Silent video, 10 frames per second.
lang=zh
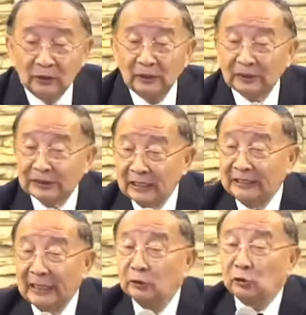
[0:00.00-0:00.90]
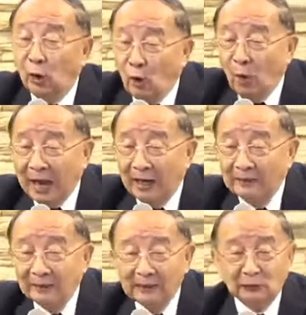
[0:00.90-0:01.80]
圣灵说话。
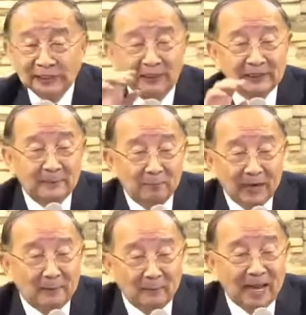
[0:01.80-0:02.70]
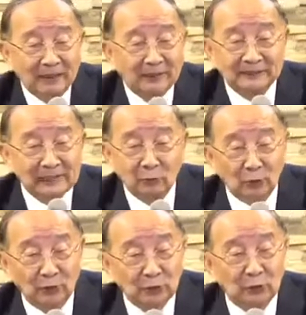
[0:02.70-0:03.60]
要差遣巴拉巴和扫
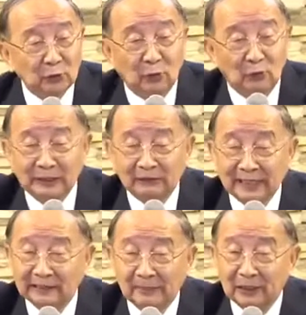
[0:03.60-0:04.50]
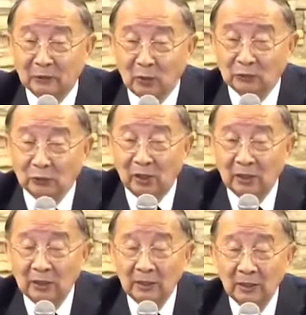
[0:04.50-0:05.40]
罗去做，我要拆他们的工作。
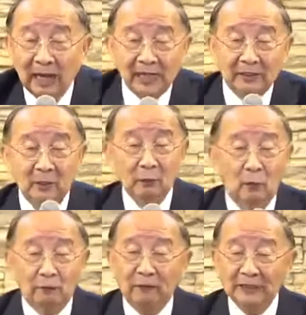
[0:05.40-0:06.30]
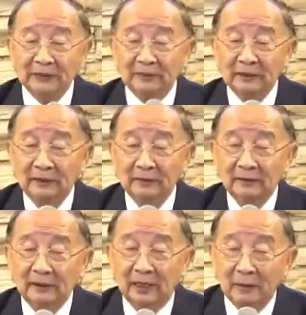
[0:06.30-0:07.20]
哎，我发现
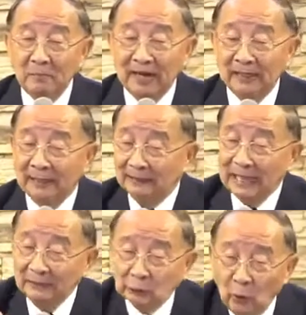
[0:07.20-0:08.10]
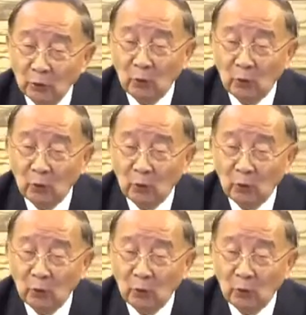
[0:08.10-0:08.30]
很美，当同